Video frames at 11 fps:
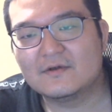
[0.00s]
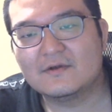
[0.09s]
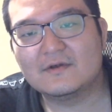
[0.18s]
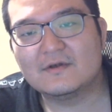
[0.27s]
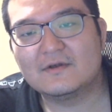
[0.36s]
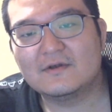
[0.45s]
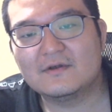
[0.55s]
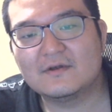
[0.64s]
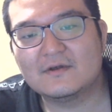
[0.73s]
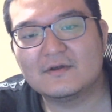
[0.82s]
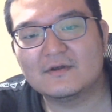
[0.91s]

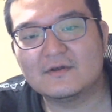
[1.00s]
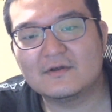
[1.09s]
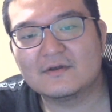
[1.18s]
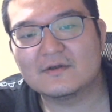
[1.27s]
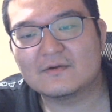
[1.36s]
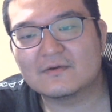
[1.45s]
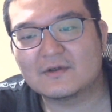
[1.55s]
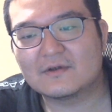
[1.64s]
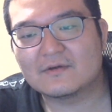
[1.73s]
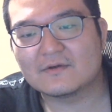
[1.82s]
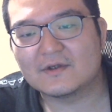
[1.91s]
えーっと、
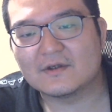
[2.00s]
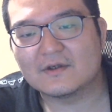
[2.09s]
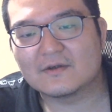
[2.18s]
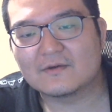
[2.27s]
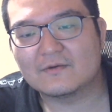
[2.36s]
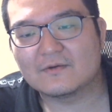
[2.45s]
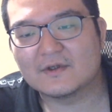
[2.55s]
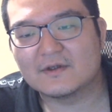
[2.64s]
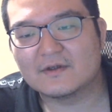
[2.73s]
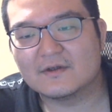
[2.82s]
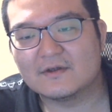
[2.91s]
カロリーがこれ
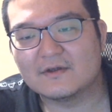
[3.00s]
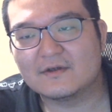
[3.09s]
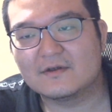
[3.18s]
で、